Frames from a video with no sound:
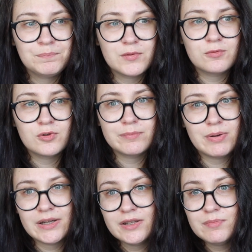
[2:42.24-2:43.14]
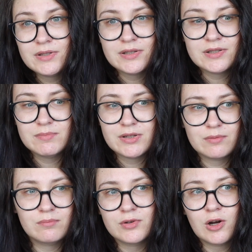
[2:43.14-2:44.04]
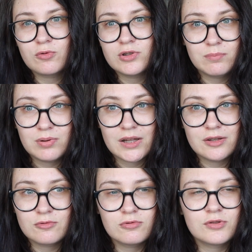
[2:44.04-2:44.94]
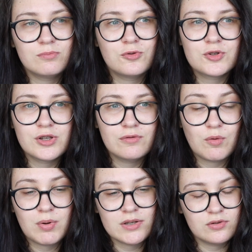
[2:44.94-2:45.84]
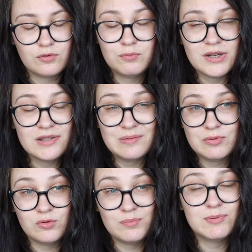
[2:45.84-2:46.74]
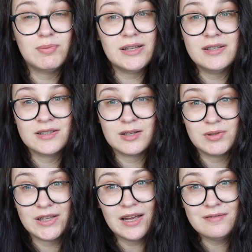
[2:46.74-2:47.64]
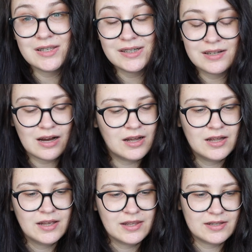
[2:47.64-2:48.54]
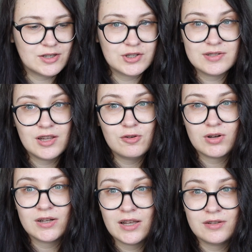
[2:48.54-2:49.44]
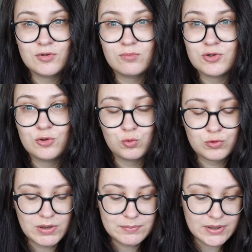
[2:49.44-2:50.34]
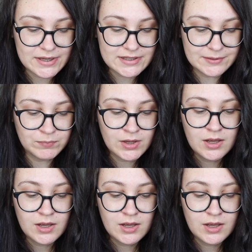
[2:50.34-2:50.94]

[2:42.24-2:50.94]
Вот, понадобится тебе там какой-то платный курс, можешь его пройти. Но, в принципе, вот бесплатных там дофига. Я даже не знаю, когда это все можно успеть пройти.